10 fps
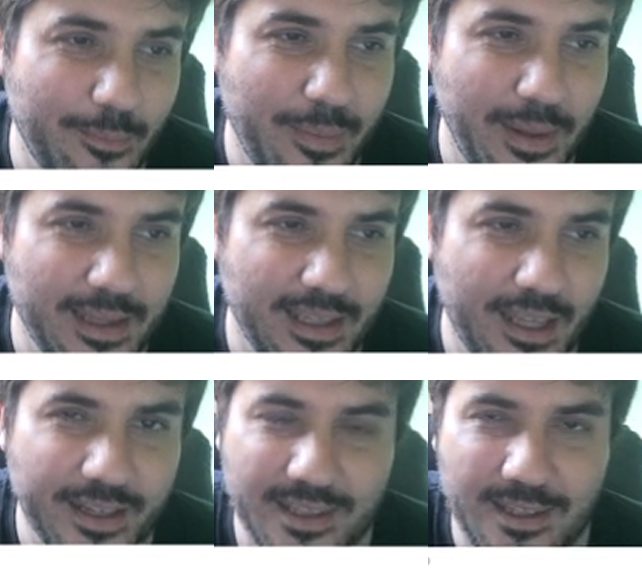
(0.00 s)
bem
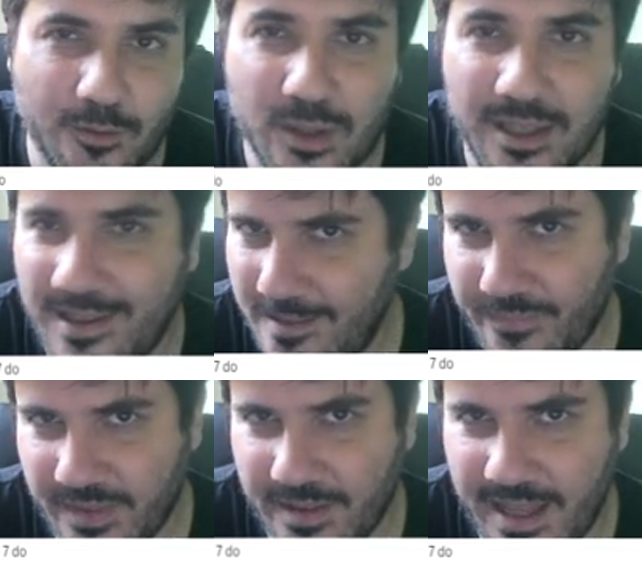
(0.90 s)
claro aqui o que
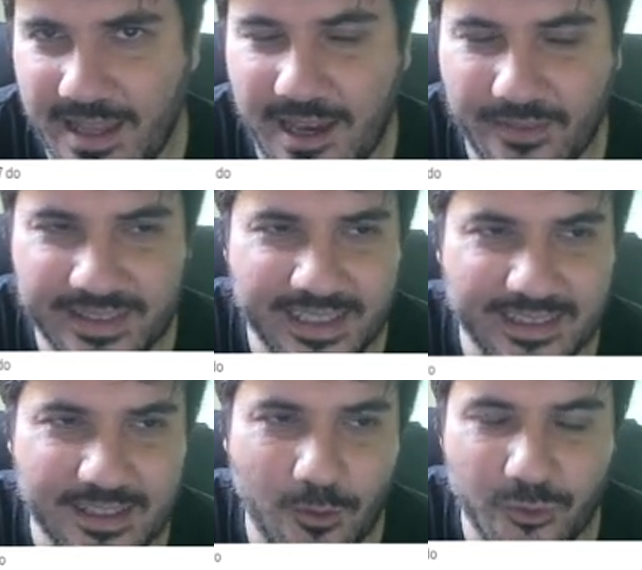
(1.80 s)
releva essa
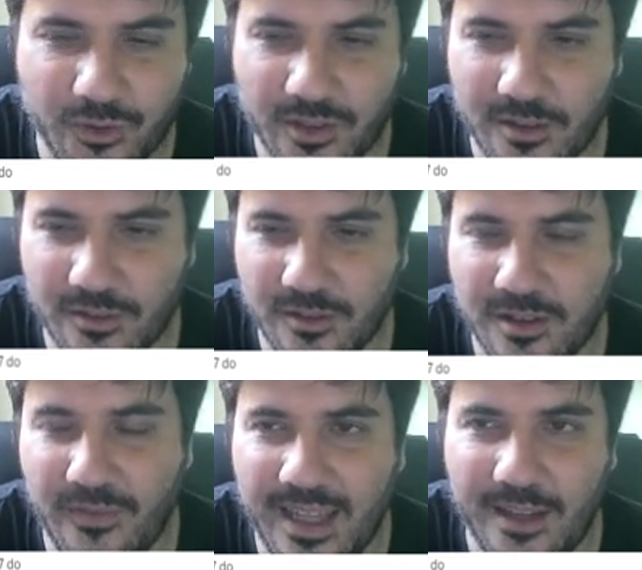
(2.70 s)
questão de eu
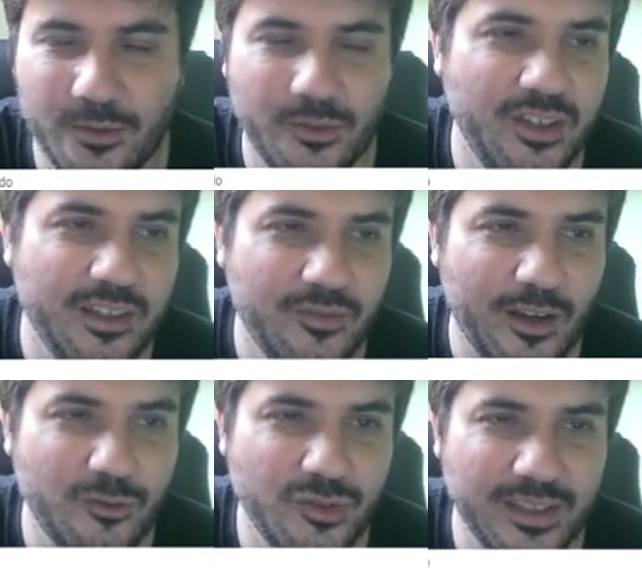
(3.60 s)
ter falado de que
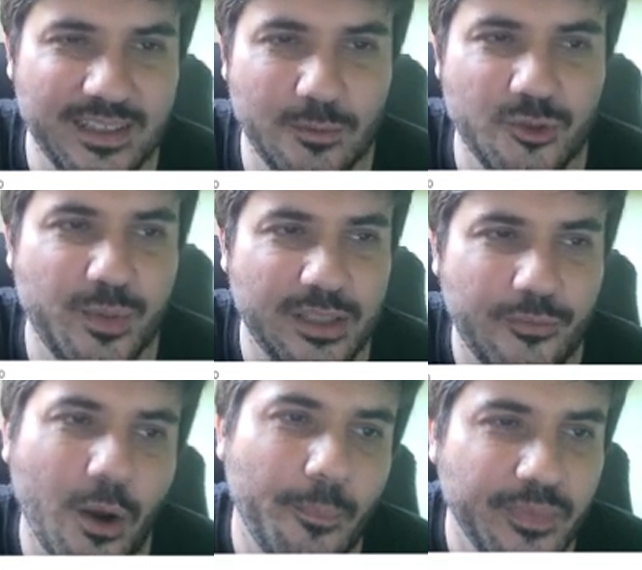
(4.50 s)
vai continuar sendo multiplataforma.